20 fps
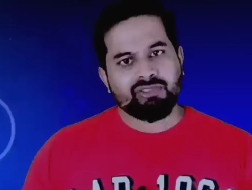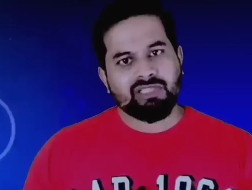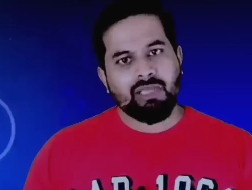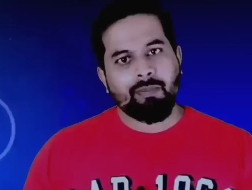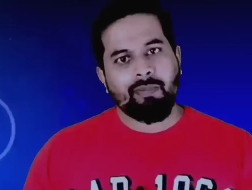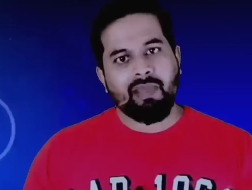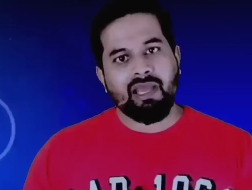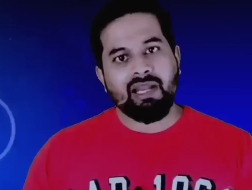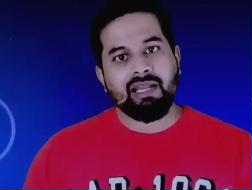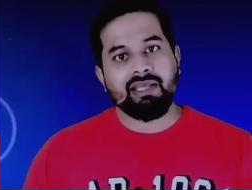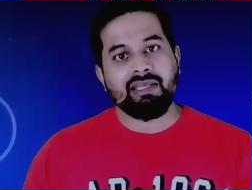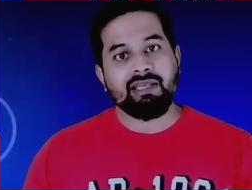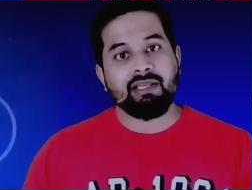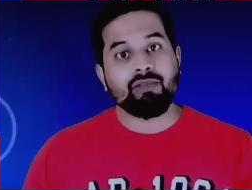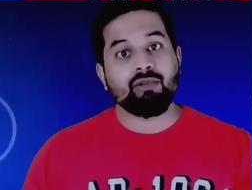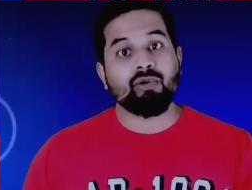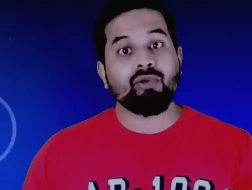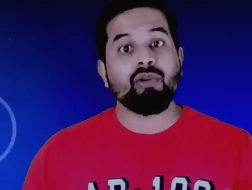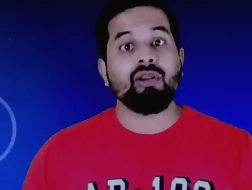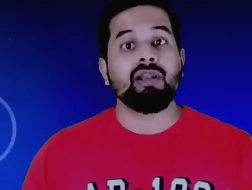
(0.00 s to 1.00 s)
उसके पहले ये
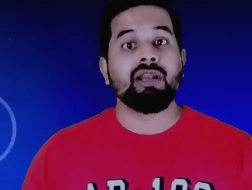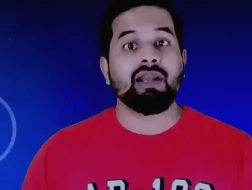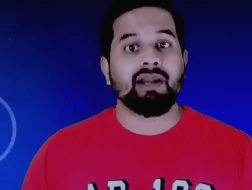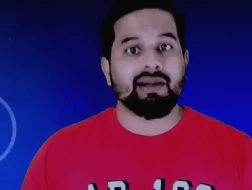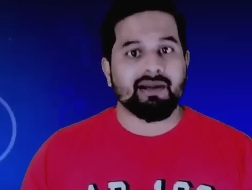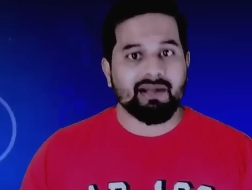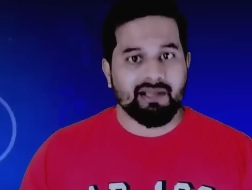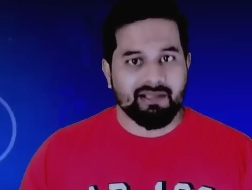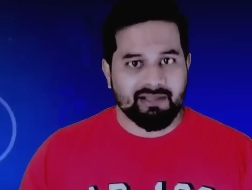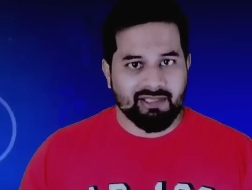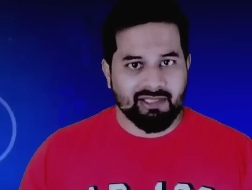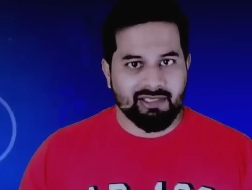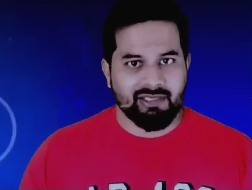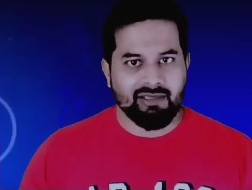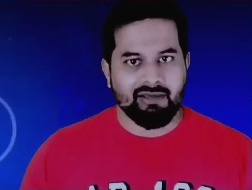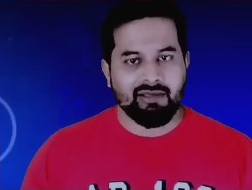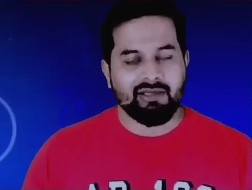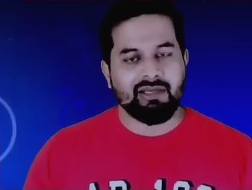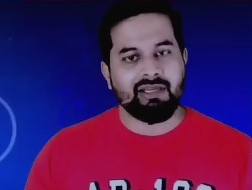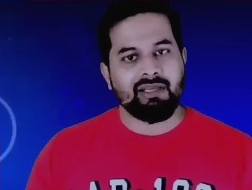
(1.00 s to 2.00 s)
दोनों लड़ रहे थे
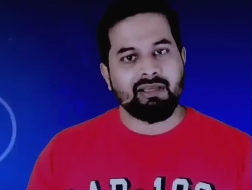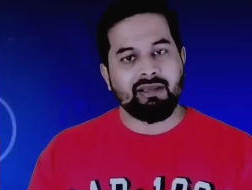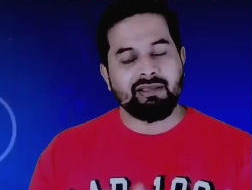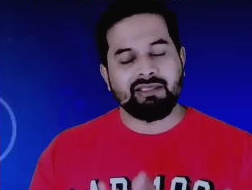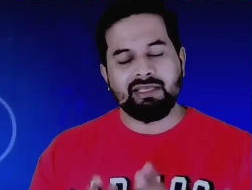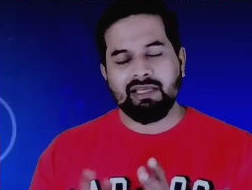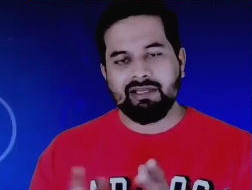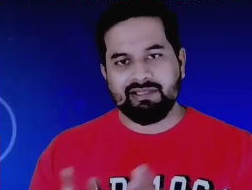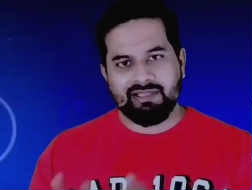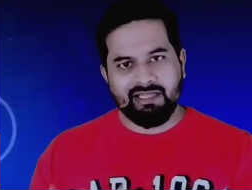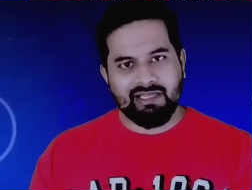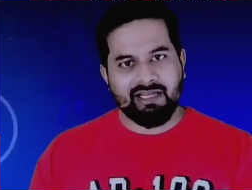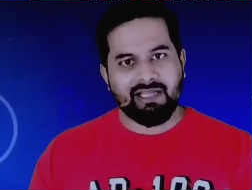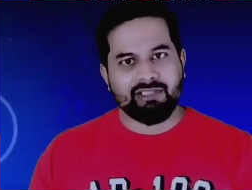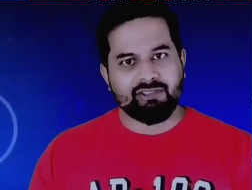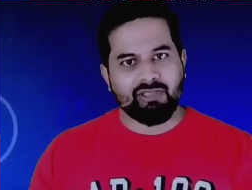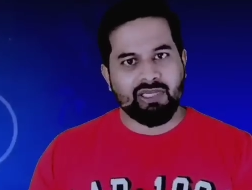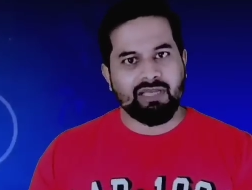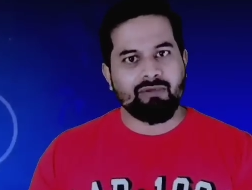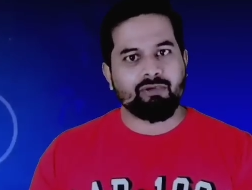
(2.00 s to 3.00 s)
ये
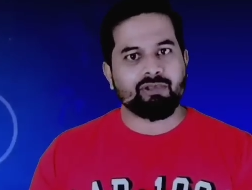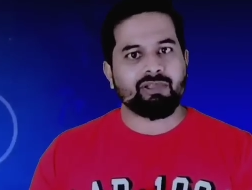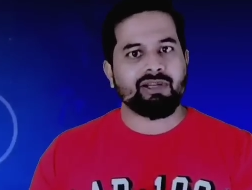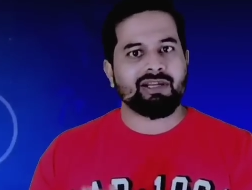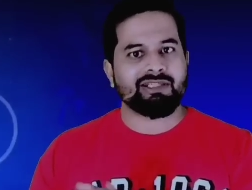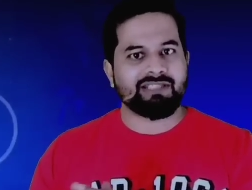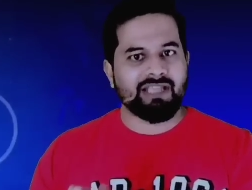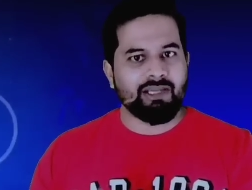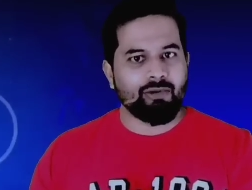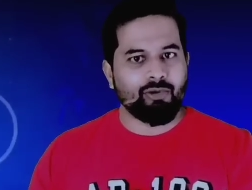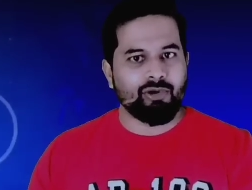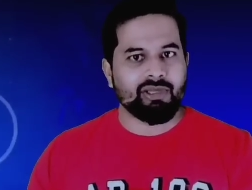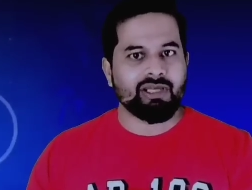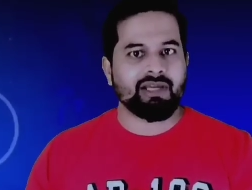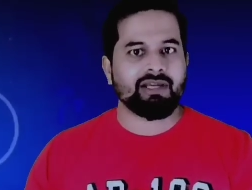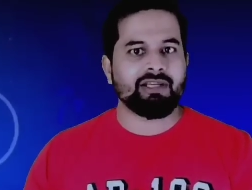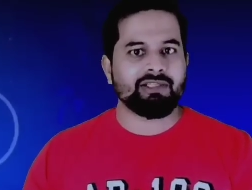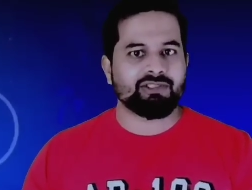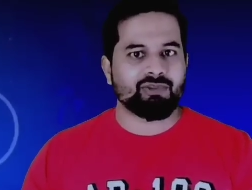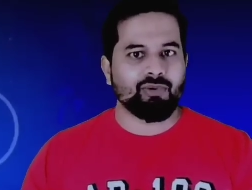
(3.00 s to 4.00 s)
टीना जो है वो तो रजाई ओढ़
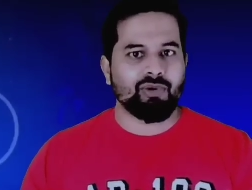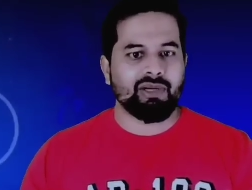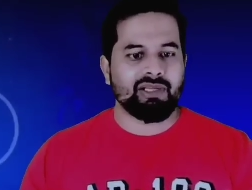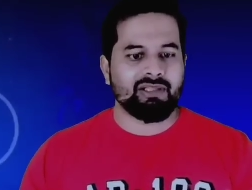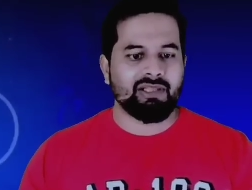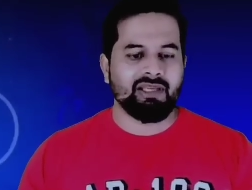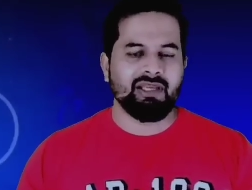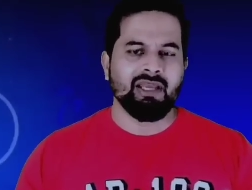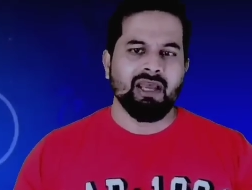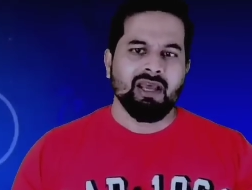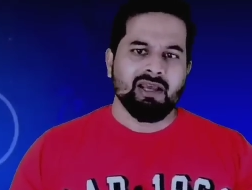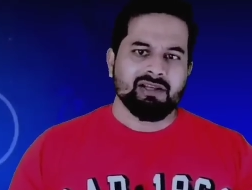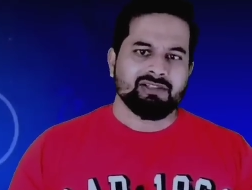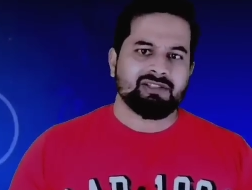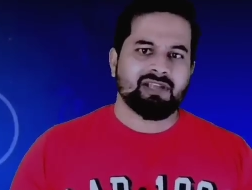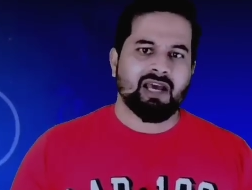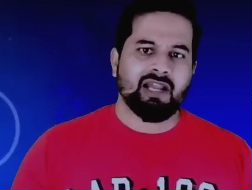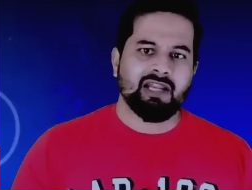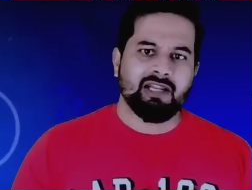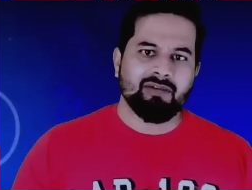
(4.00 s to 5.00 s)
करके सो रही थी
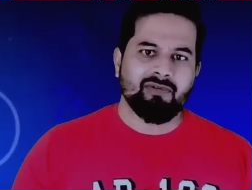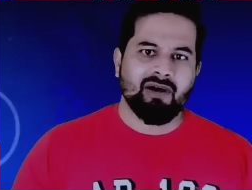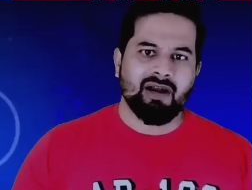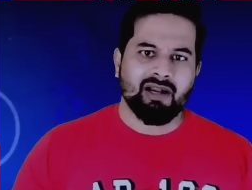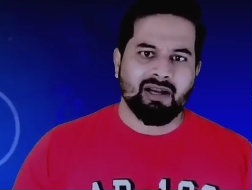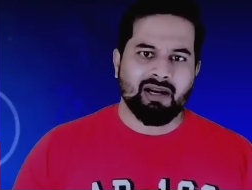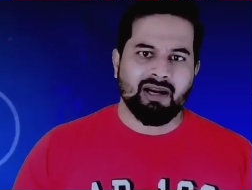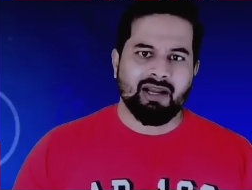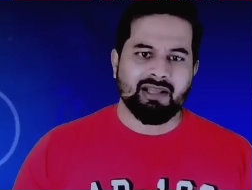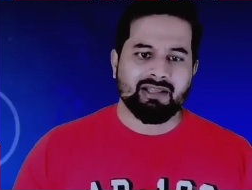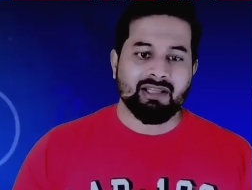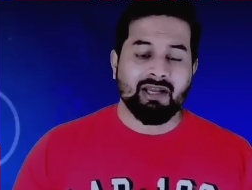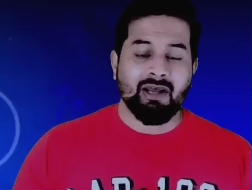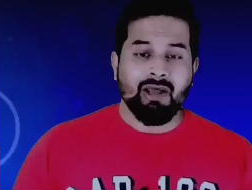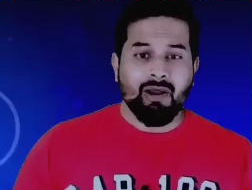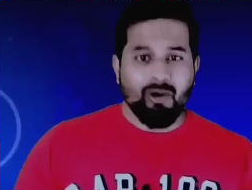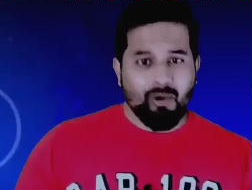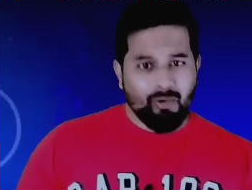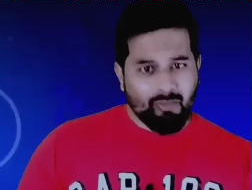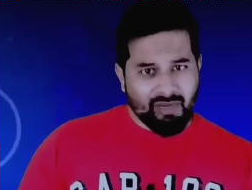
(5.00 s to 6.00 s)
शालीन वहाँ खड़ा था
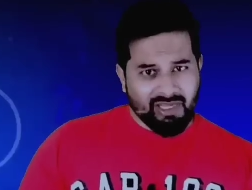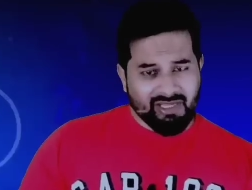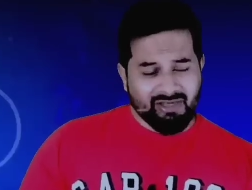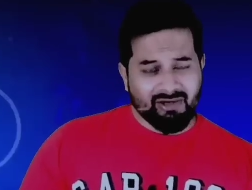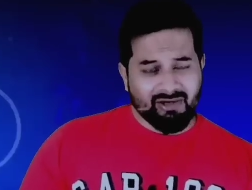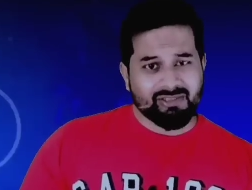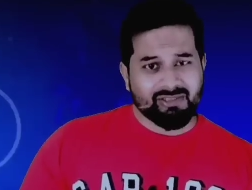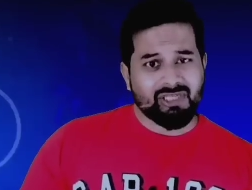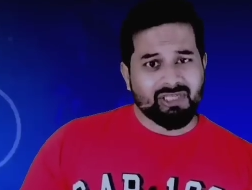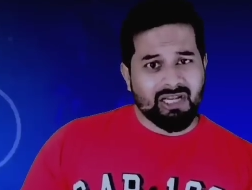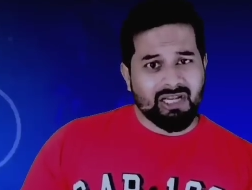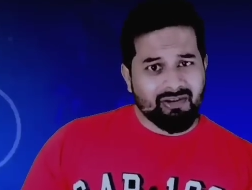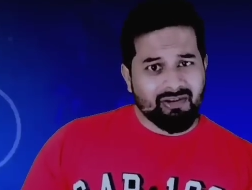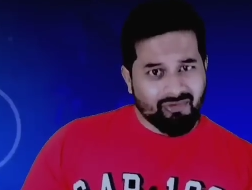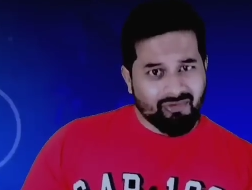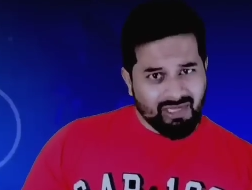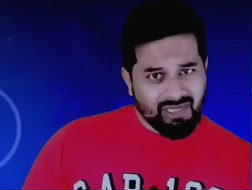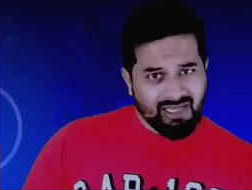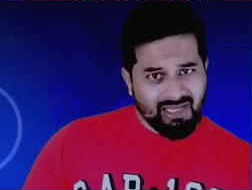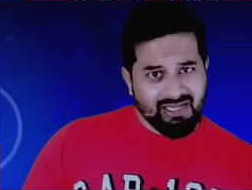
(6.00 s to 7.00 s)
ओ माई गॉड
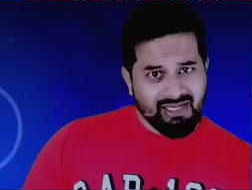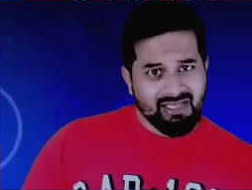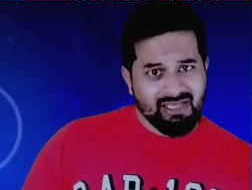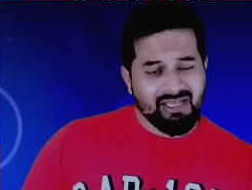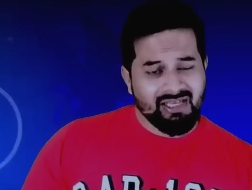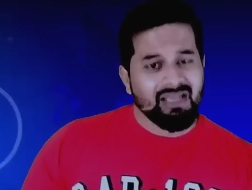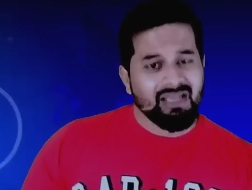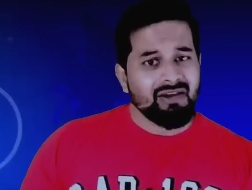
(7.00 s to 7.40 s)
शालीन रियली